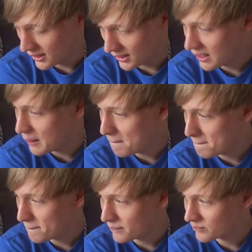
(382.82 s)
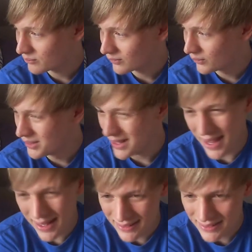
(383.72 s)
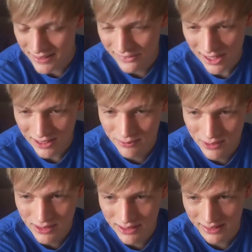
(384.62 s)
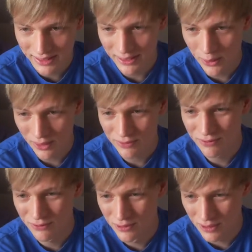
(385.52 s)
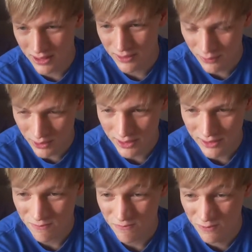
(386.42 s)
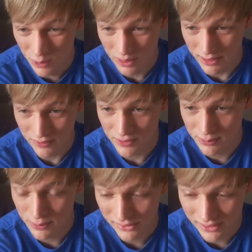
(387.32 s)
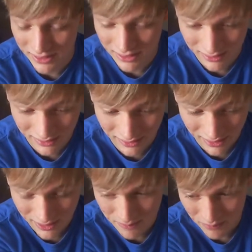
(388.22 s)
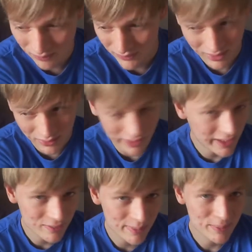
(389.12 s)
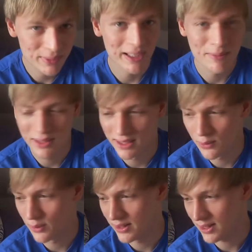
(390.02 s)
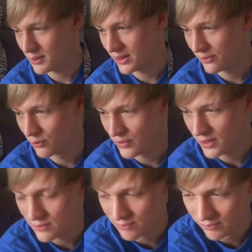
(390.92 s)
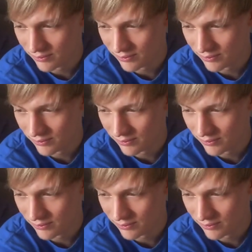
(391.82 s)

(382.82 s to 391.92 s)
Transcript: Ähm, und etliche Sachen wirklich, ich, ich höre wirklich, wirklich, wirklich viel Musik. Ihr äh, könnt allein auf meinem B3-Player gucken, da habe ich so viele